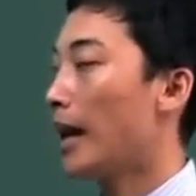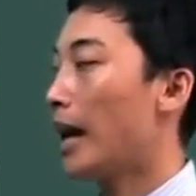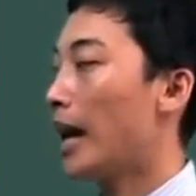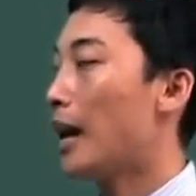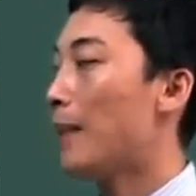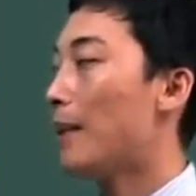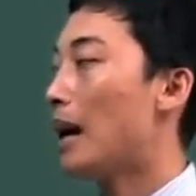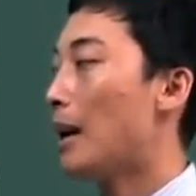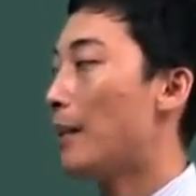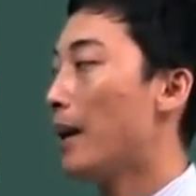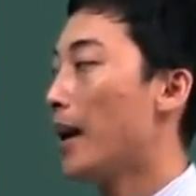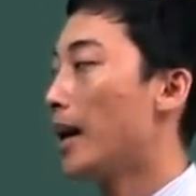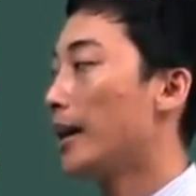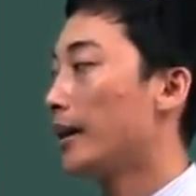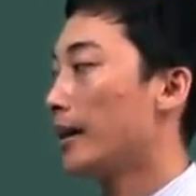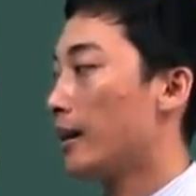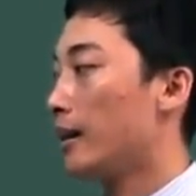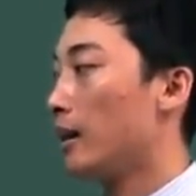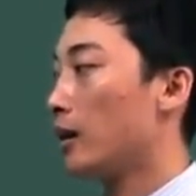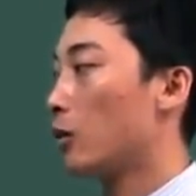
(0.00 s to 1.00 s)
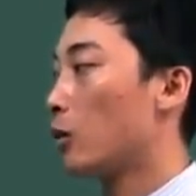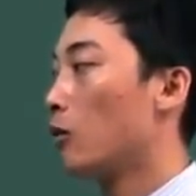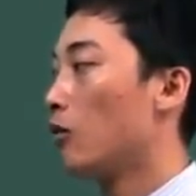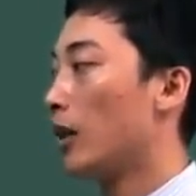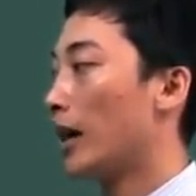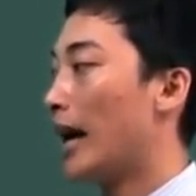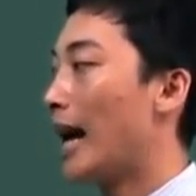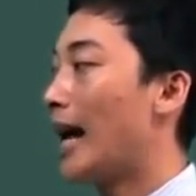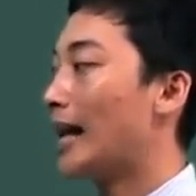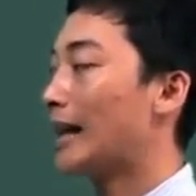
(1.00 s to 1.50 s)
ép a bê tức là lực của
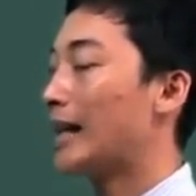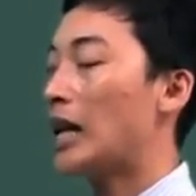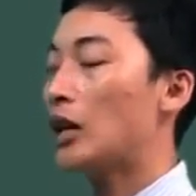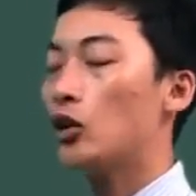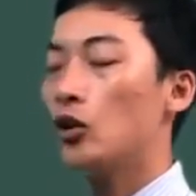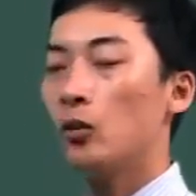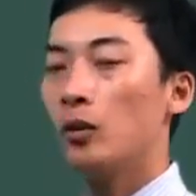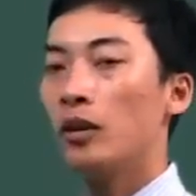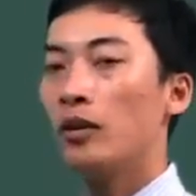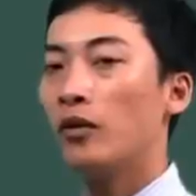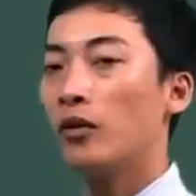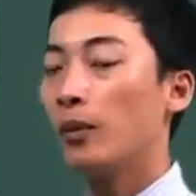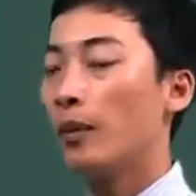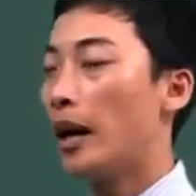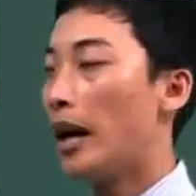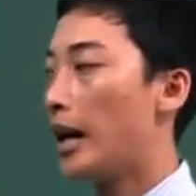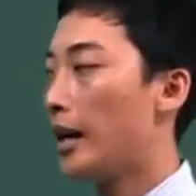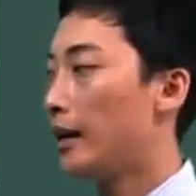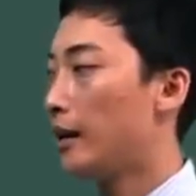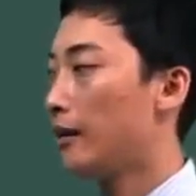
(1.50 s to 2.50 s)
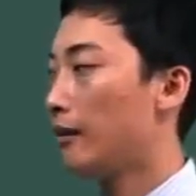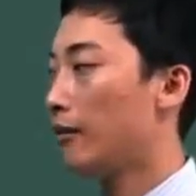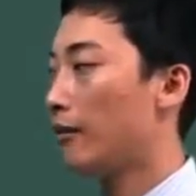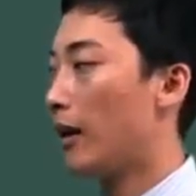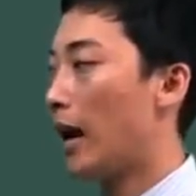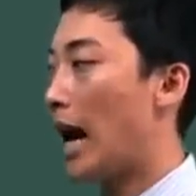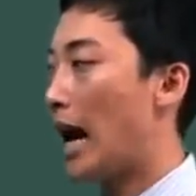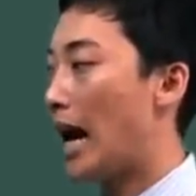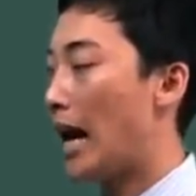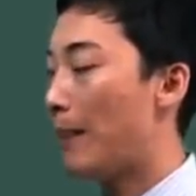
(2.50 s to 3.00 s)
vật A tác dụng lên vật B,
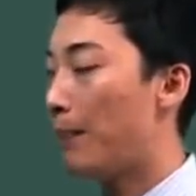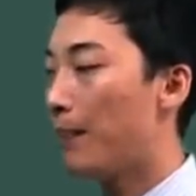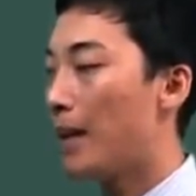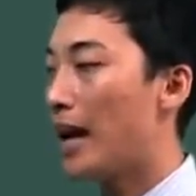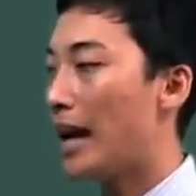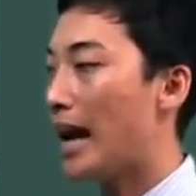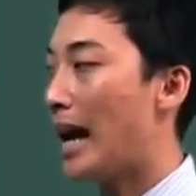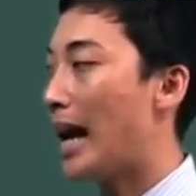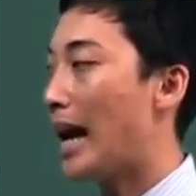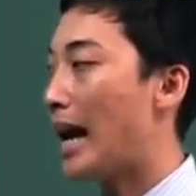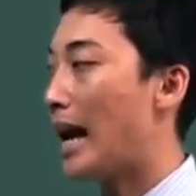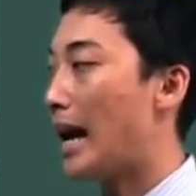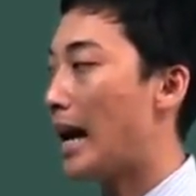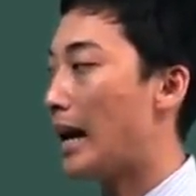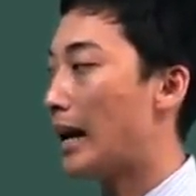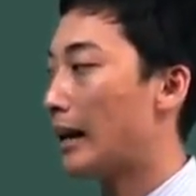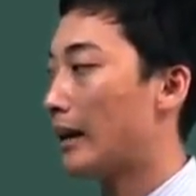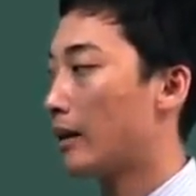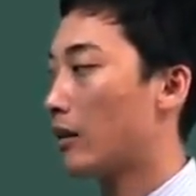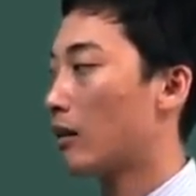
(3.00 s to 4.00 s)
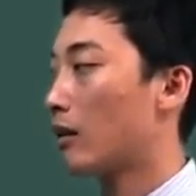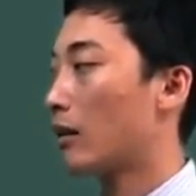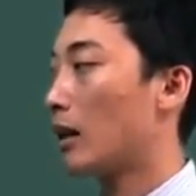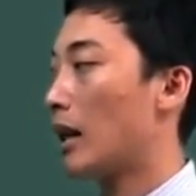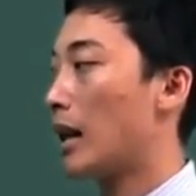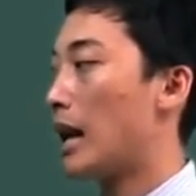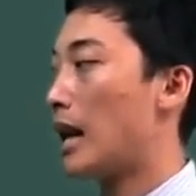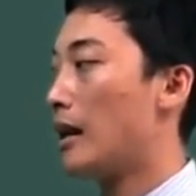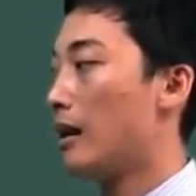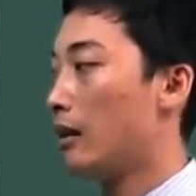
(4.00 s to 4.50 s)
và ép bê a
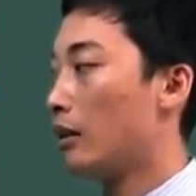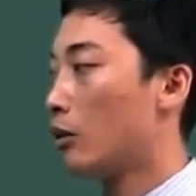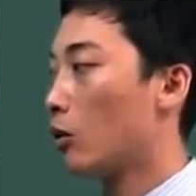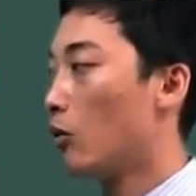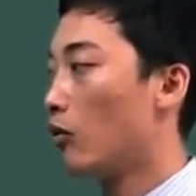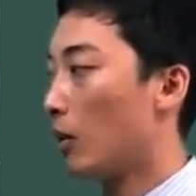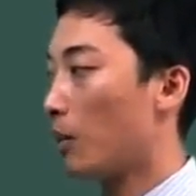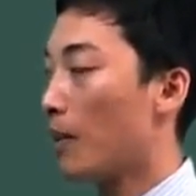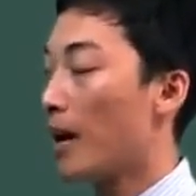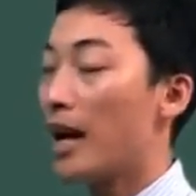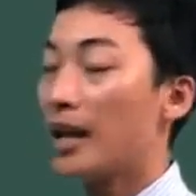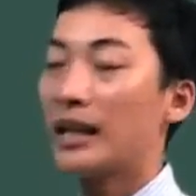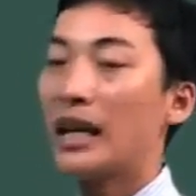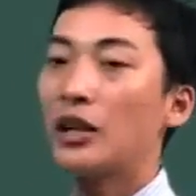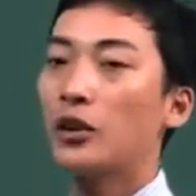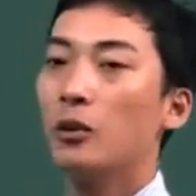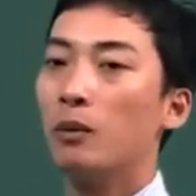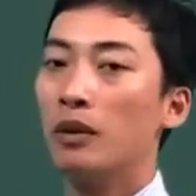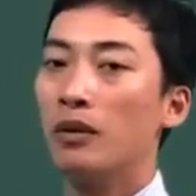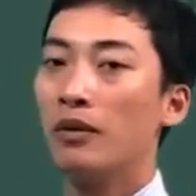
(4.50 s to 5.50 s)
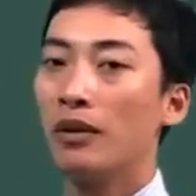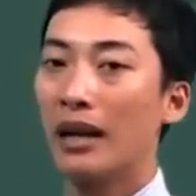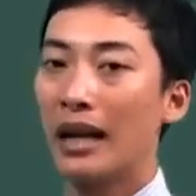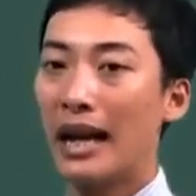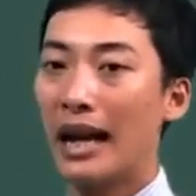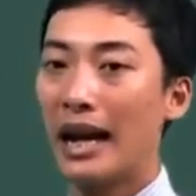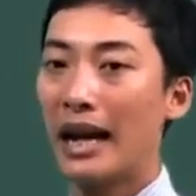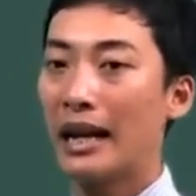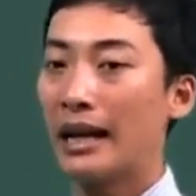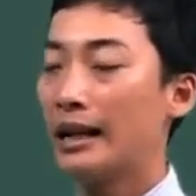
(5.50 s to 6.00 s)
là lực của vật B tác dụng lên vật
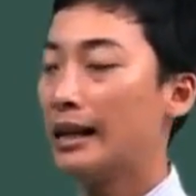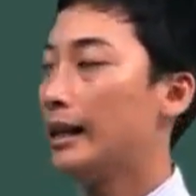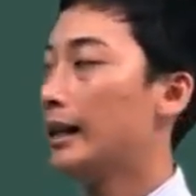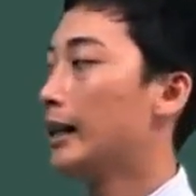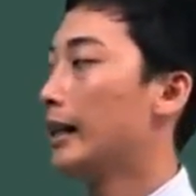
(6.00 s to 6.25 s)
A.